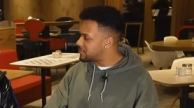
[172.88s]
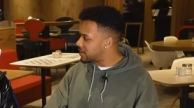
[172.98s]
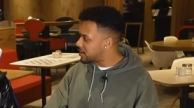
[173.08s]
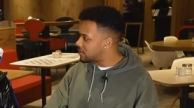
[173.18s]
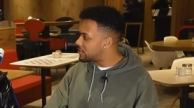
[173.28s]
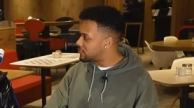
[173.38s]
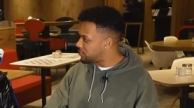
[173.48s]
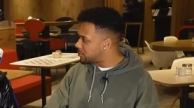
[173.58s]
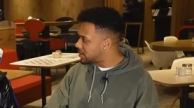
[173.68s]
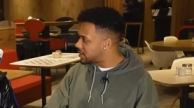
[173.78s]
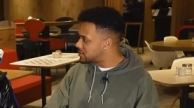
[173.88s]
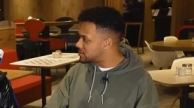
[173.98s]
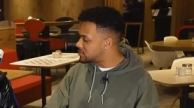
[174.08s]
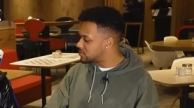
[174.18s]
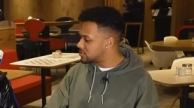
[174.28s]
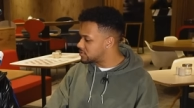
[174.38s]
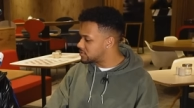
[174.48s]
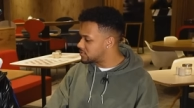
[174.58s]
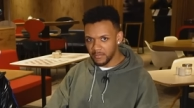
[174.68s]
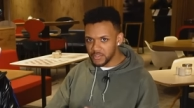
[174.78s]
Fragen vorbereitet. Und
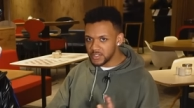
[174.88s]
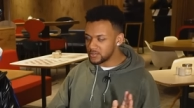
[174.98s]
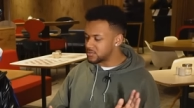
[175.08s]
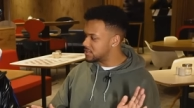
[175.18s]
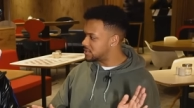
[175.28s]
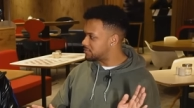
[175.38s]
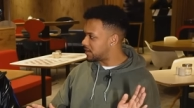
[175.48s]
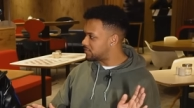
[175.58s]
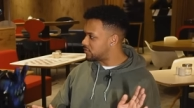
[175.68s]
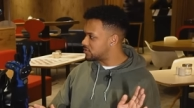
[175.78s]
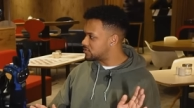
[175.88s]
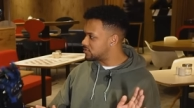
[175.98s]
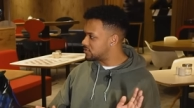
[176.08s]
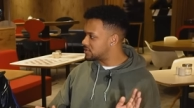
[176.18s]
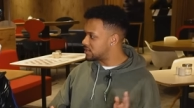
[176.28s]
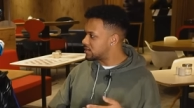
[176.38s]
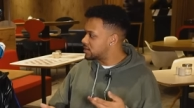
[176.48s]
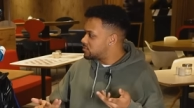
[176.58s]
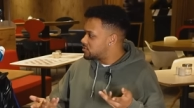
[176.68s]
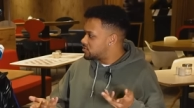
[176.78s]
ihr müsst natürlich nichts beantworten, so, wenn es Sachen
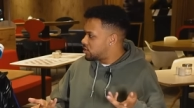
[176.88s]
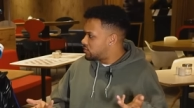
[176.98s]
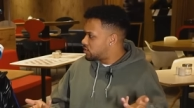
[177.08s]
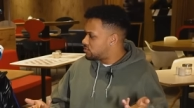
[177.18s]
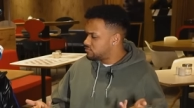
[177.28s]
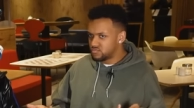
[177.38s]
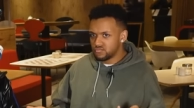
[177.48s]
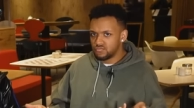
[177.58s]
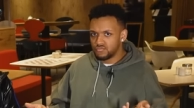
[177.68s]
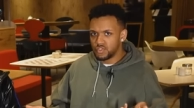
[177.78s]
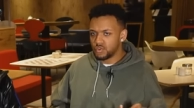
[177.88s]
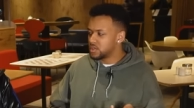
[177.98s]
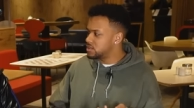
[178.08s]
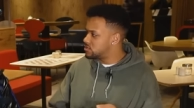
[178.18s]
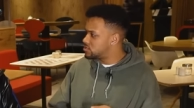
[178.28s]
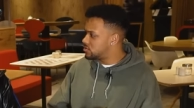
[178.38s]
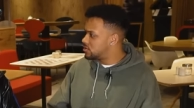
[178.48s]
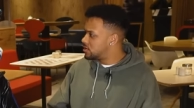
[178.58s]
gibt, die einfach nicht okay sind, so,